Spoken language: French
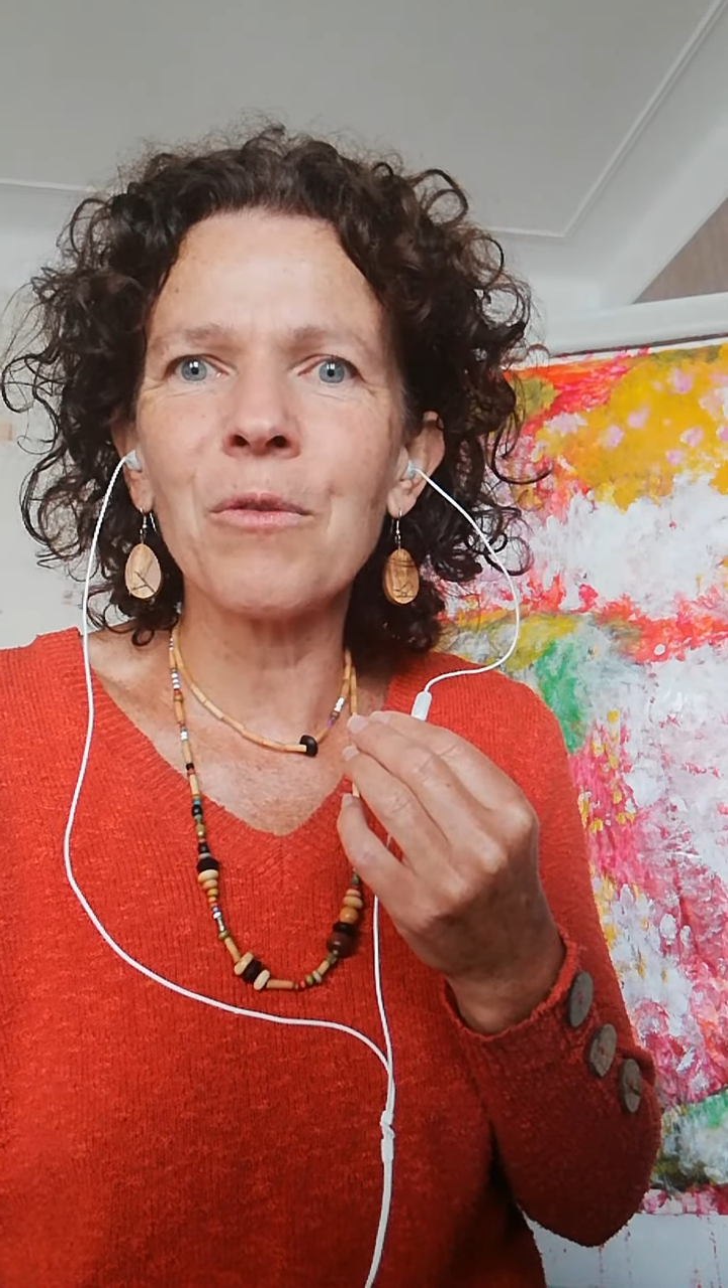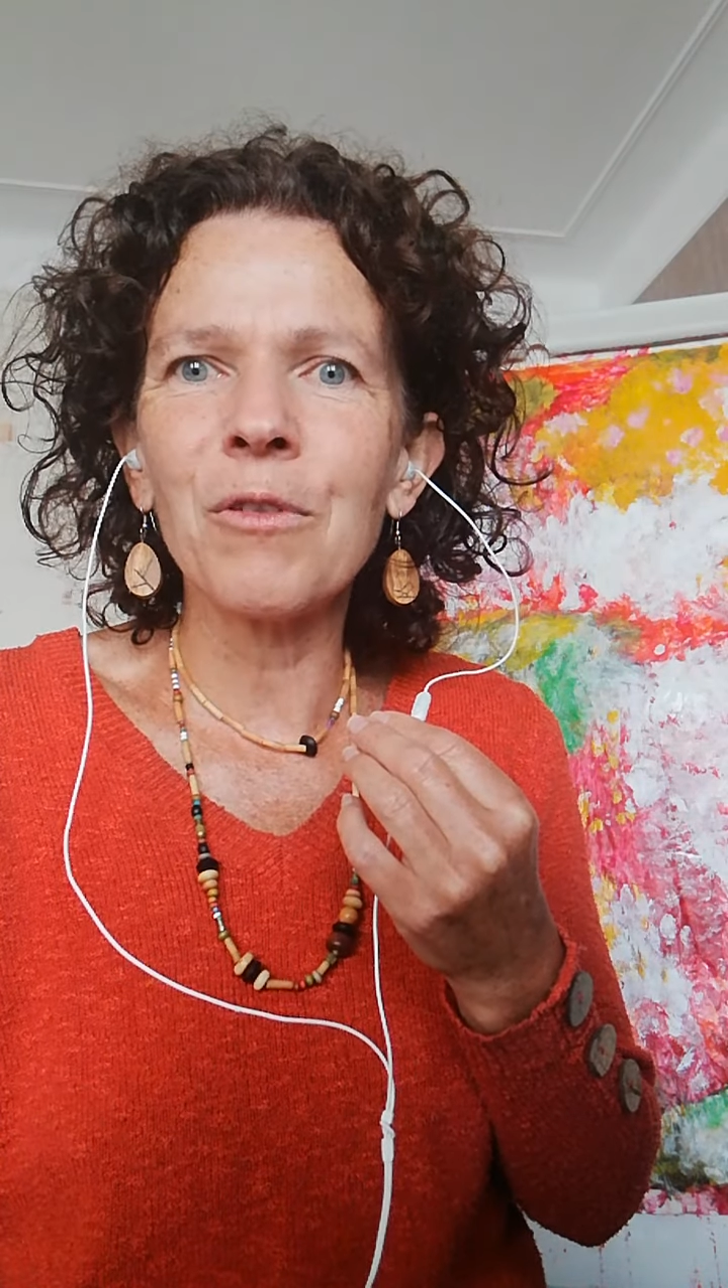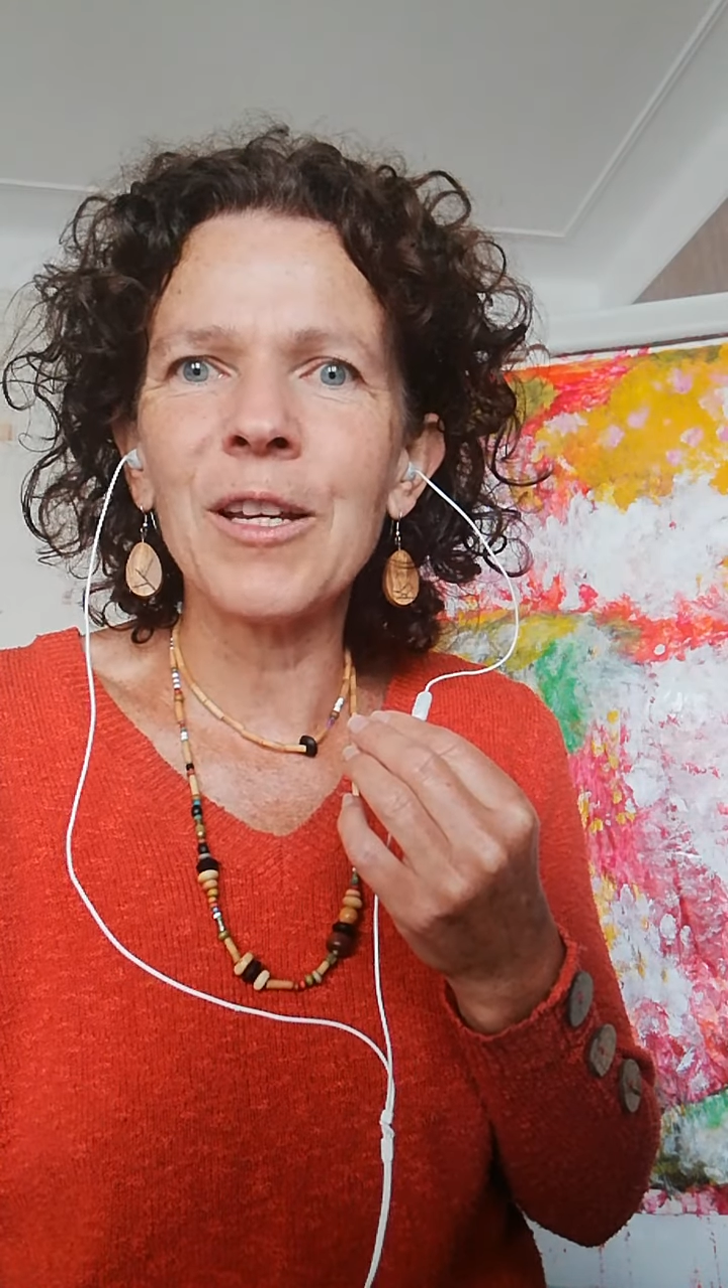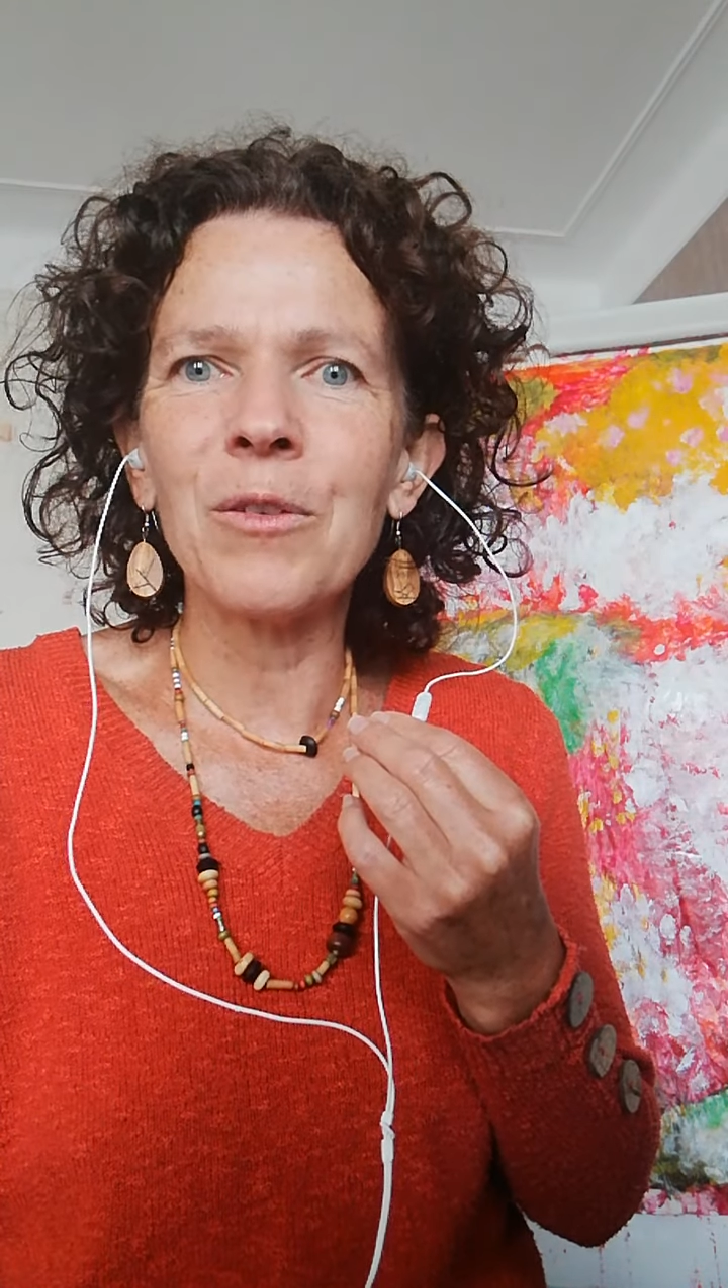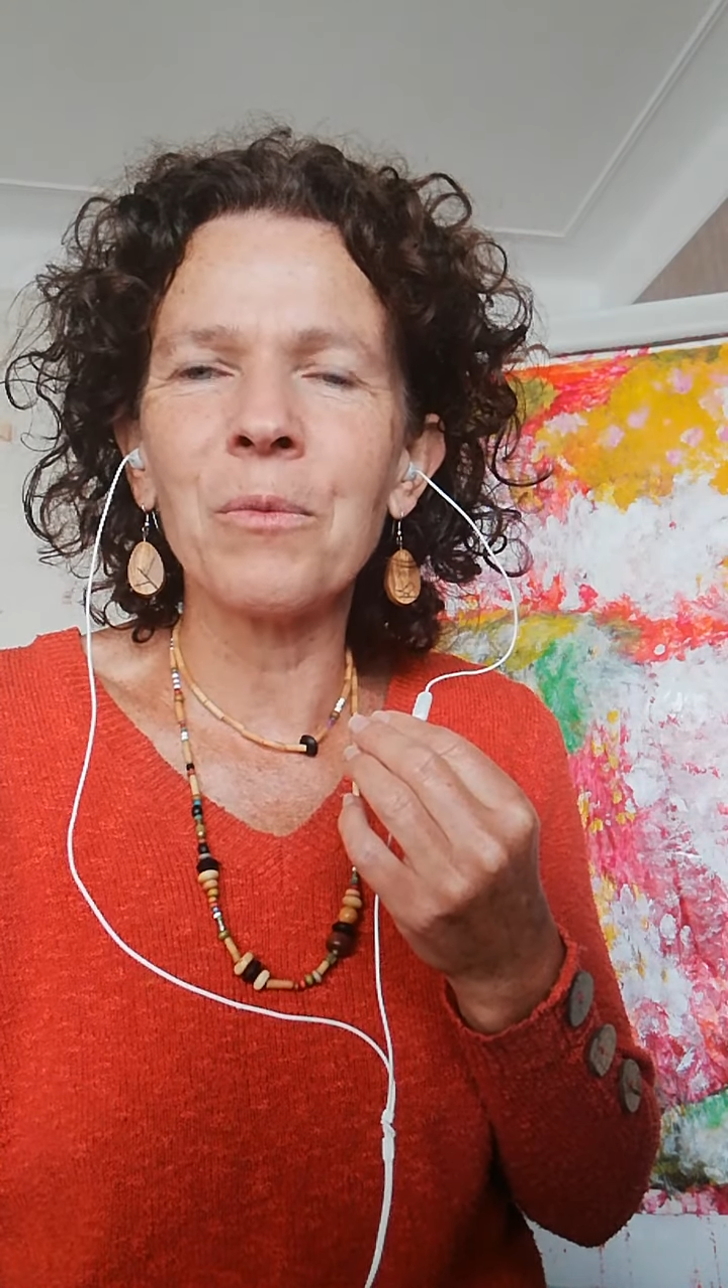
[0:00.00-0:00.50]

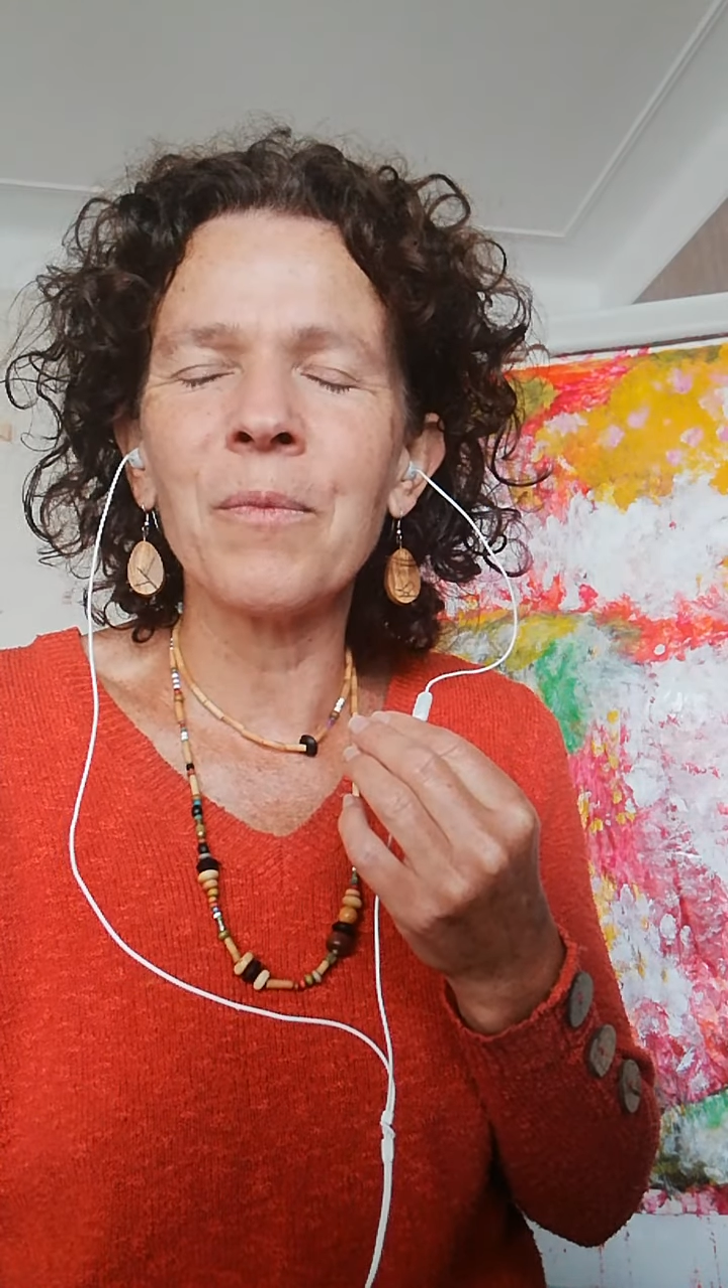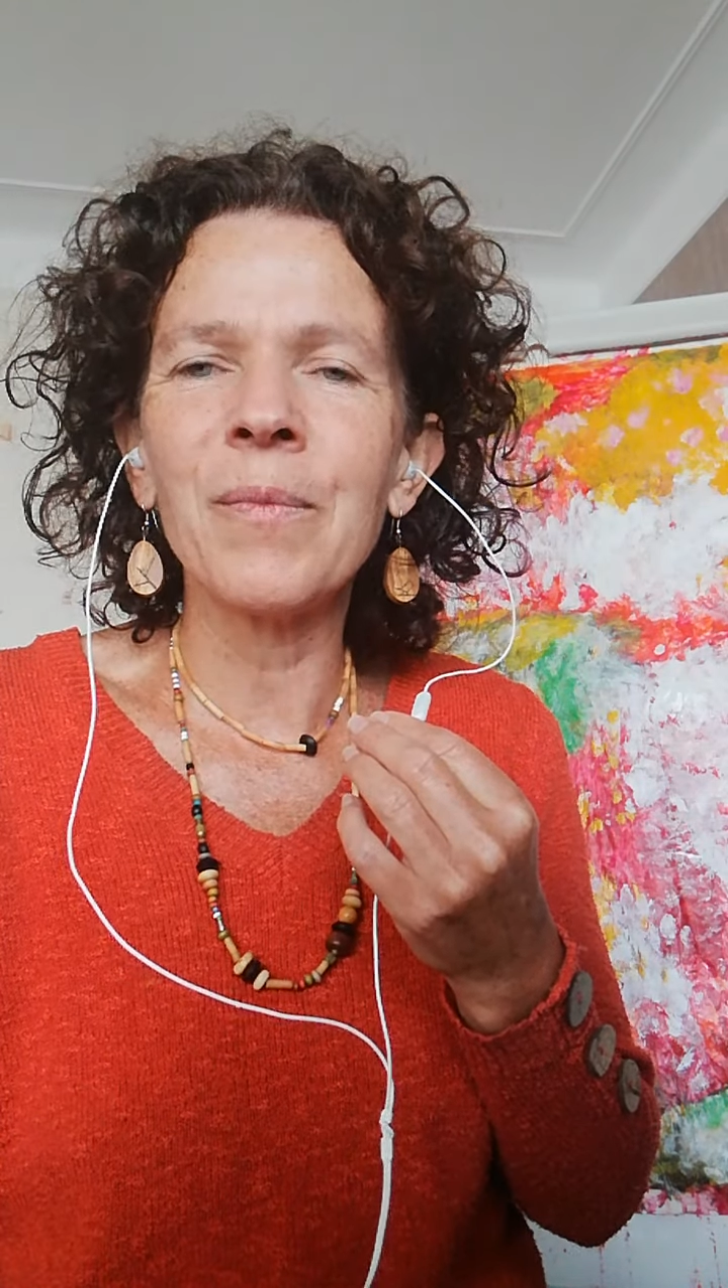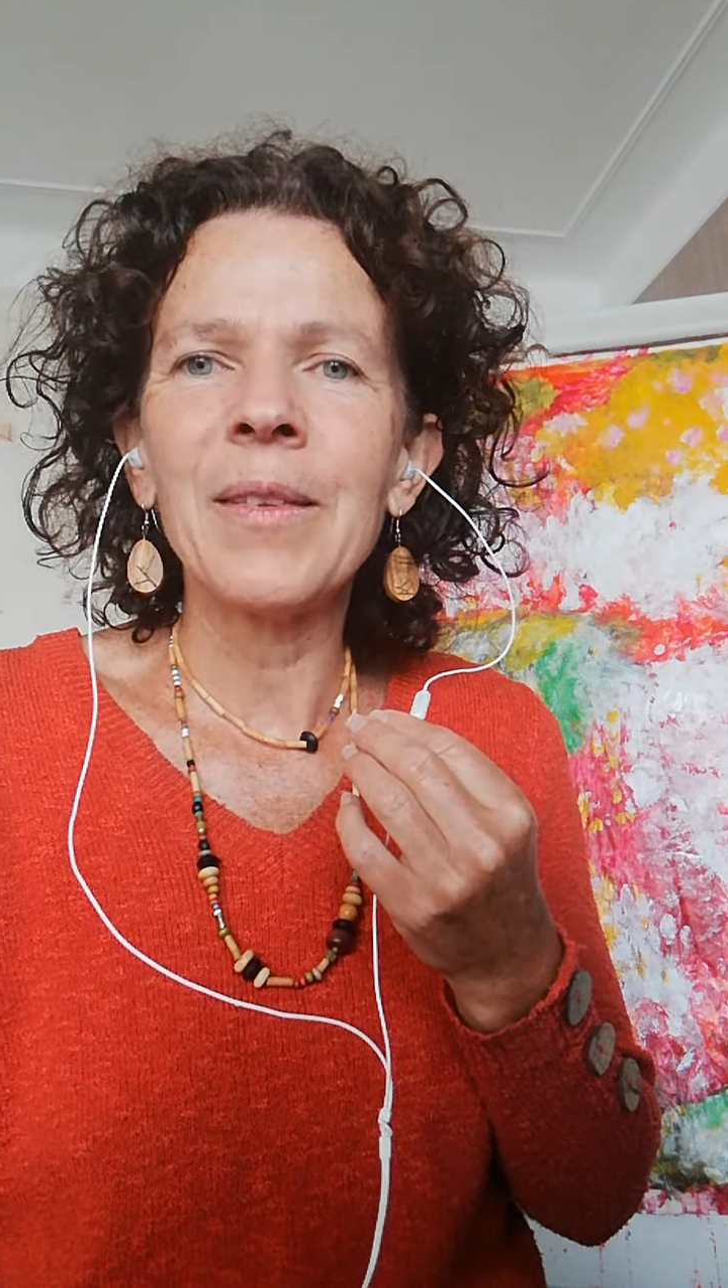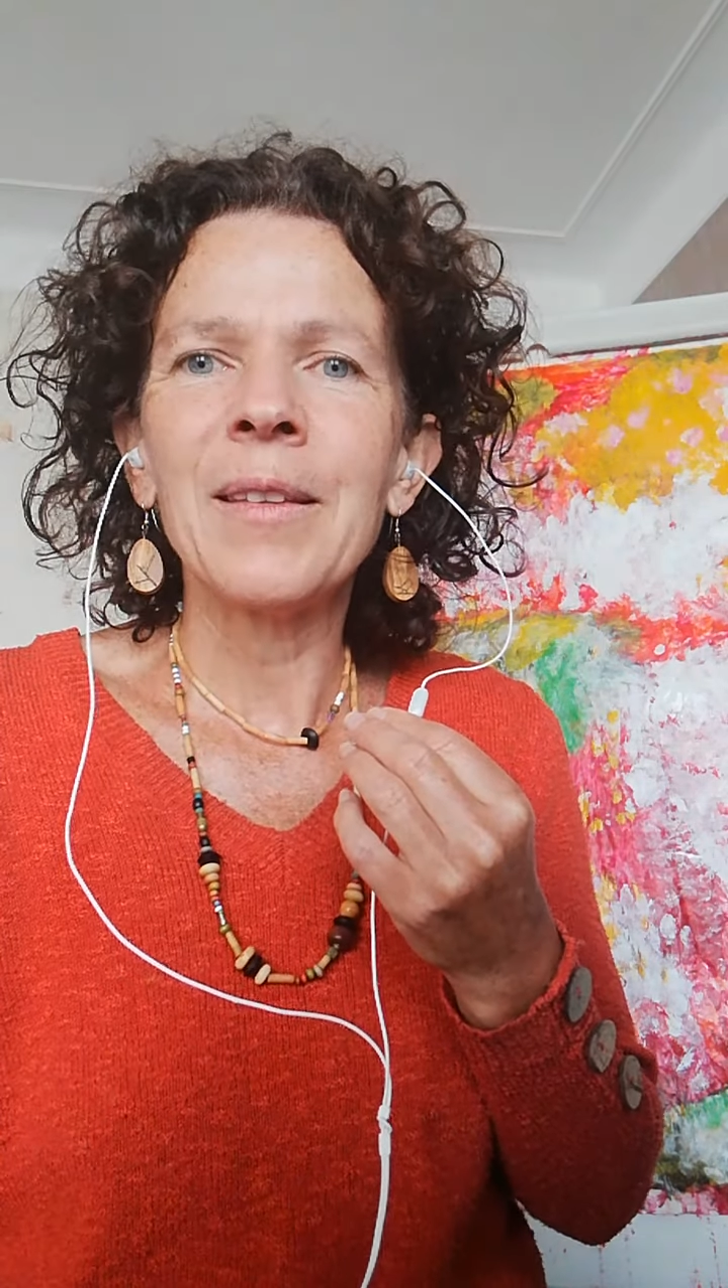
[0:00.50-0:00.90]
envoyons